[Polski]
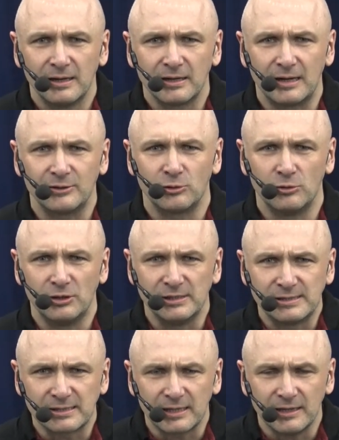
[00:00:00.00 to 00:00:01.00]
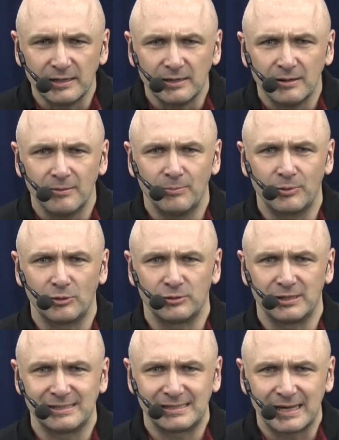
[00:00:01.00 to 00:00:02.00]
katolickiej,
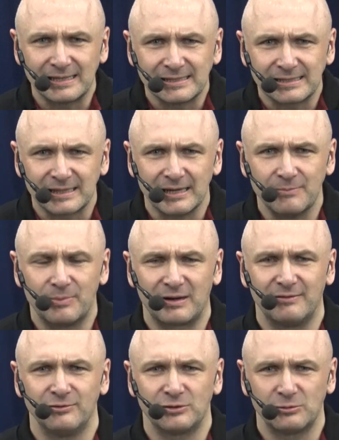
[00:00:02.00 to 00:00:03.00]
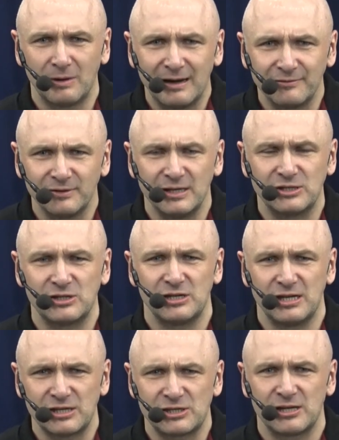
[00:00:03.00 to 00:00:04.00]
protestanckiej, prawosławnej, czy
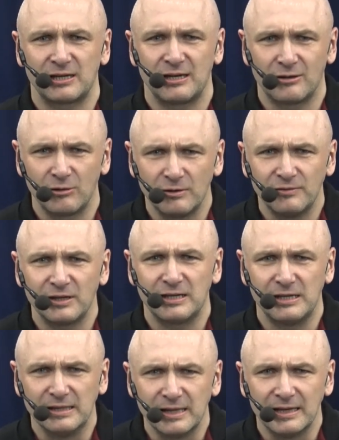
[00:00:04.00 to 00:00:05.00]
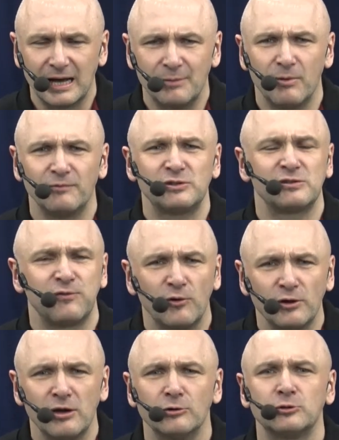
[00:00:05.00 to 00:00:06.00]
jeszcze jakiejkolwiek innej, albo w
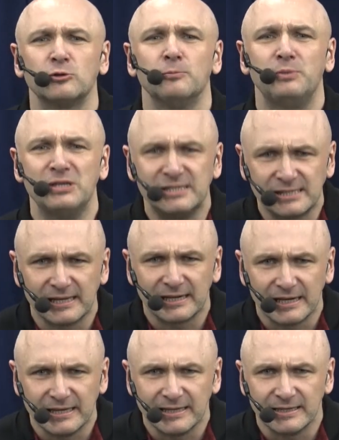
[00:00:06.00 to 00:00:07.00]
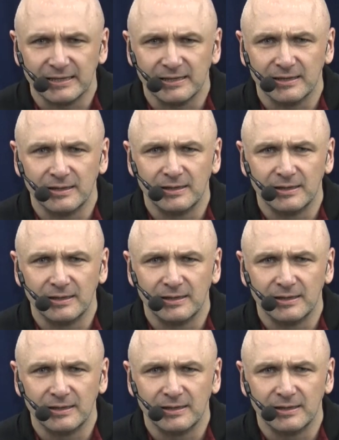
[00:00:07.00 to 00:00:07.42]
swojej osobistej religii,